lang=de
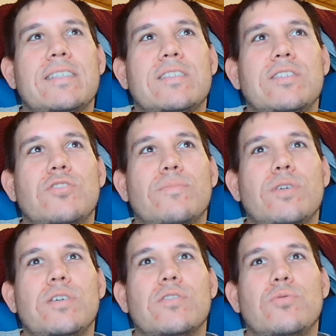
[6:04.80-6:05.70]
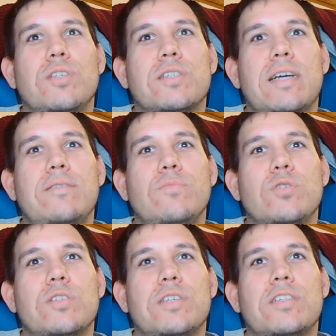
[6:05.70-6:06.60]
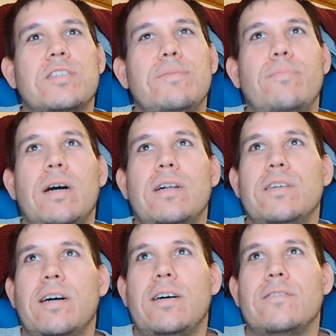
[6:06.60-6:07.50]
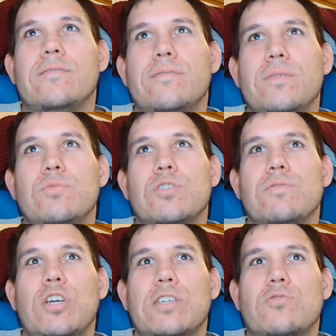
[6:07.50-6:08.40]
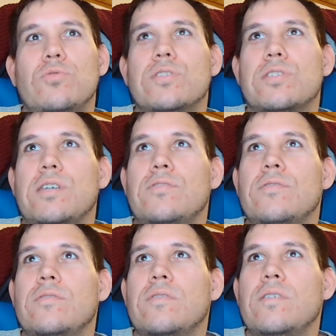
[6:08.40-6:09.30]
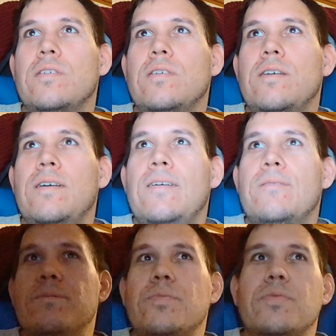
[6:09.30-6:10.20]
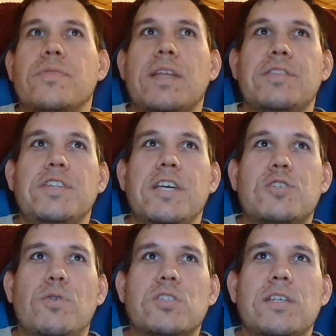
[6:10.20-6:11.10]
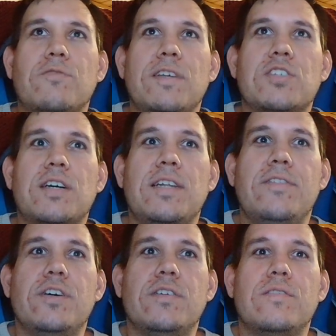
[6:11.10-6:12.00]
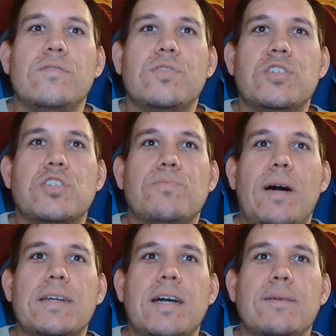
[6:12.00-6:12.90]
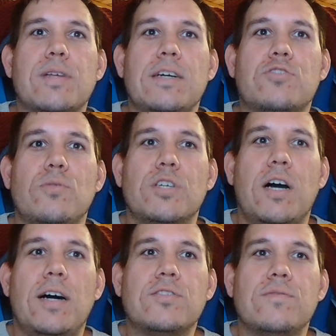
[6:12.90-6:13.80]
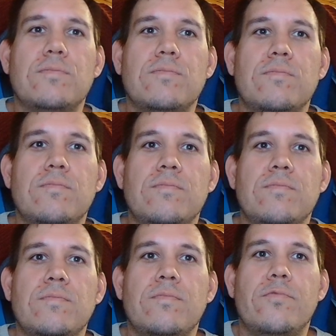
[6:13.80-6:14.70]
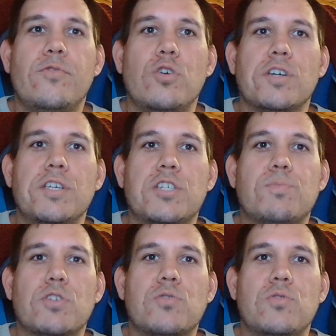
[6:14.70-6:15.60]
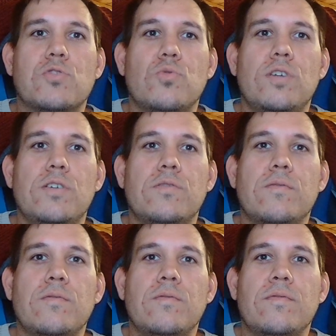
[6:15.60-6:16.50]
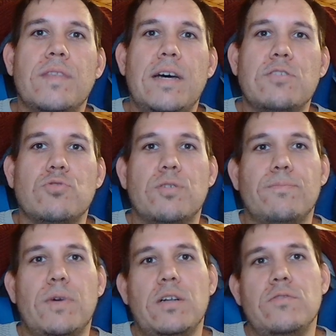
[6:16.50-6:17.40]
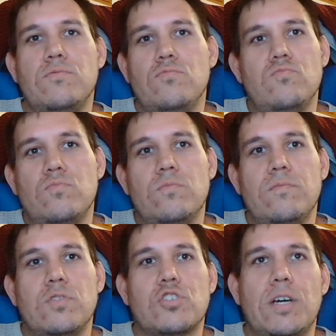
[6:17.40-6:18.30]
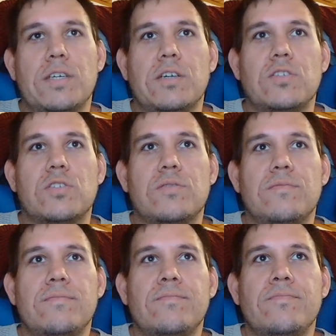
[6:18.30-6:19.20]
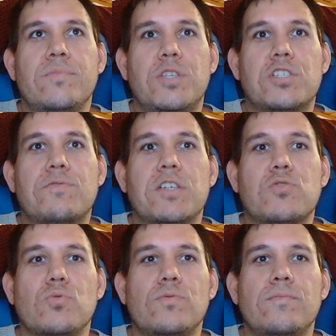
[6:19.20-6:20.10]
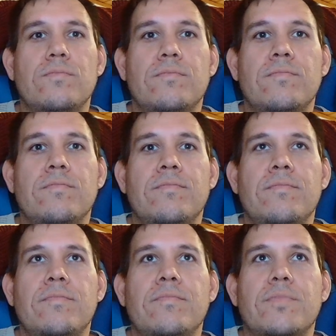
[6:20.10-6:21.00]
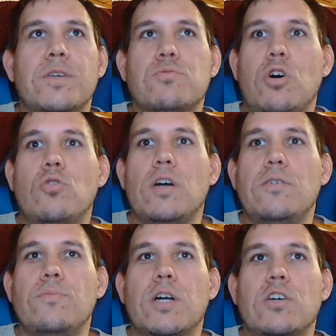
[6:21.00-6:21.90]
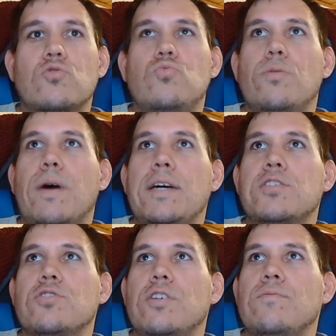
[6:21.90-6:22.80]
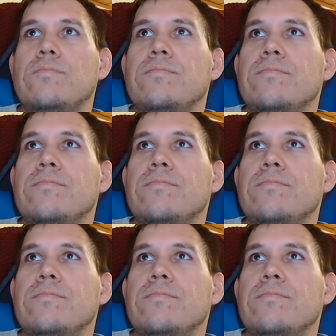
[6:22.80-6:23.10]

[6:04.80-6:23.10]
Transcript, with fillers: jetzt nicht, ob ihr Kunde sein müsst. Ich tippe mal, ja. Dann müsst ihr wahrscheinlich Kunde sein. Dann den Xbox Adventskalender. Dieses Mal gab es Atomic Heart für eure Xbox-Konsole. Also ich tippe mal wahrscheinlich als Disk-Version. Gibt es auch äh, immer ganz coole Preise dann.